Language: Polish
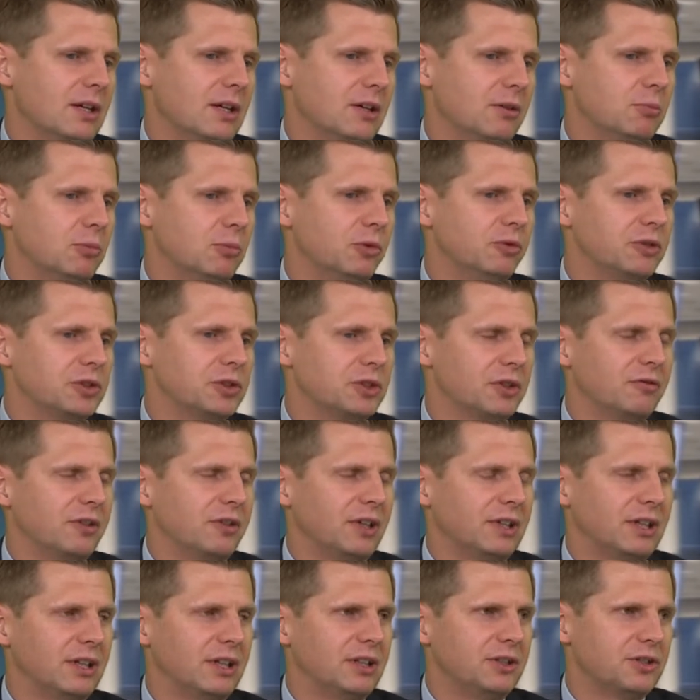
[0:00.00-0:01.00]
mówi się w
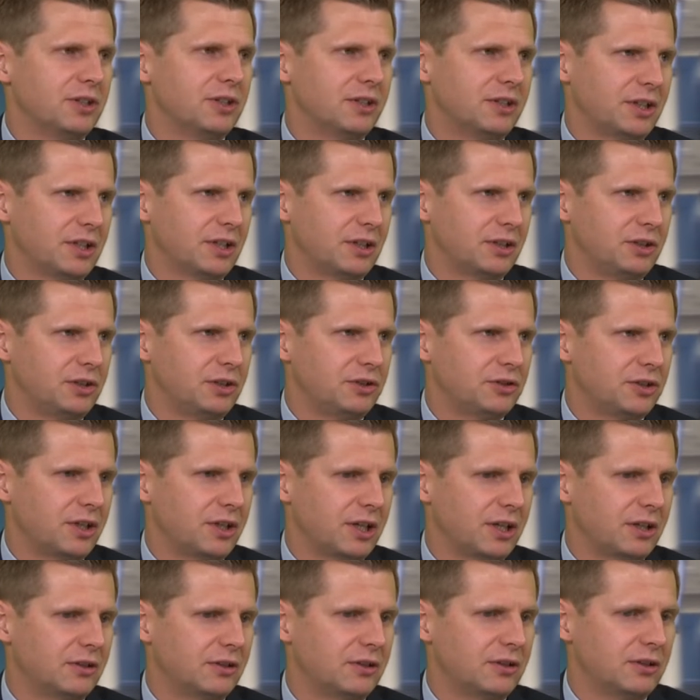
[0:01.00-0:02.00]
analizie
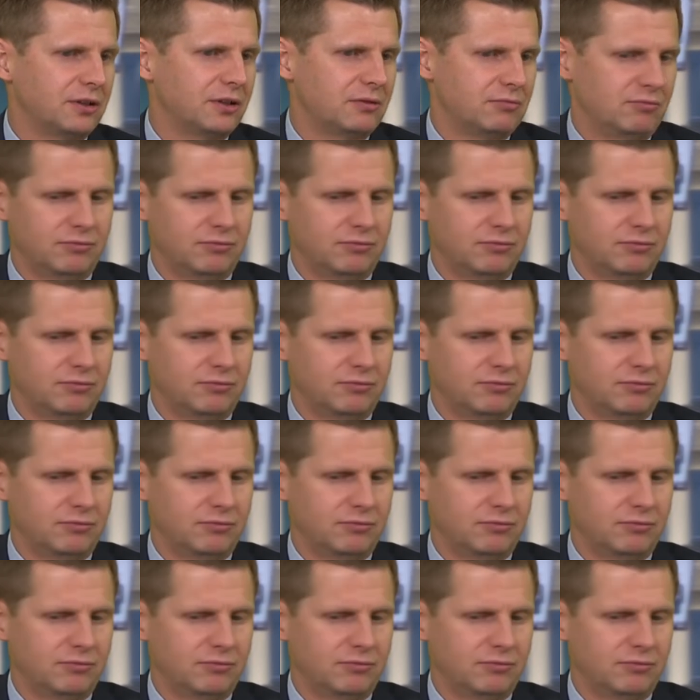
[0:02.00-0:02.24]
technicznej, gdy,